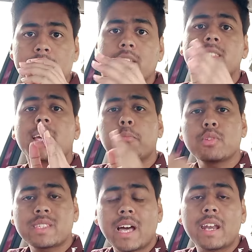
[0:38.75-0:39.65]
जिससे आपको
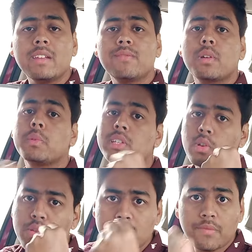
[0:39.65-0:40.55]
सारी इन्फॉर्मेशन
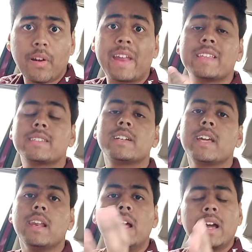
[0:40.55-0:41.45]
और इसकी फाइनेंस डिटेल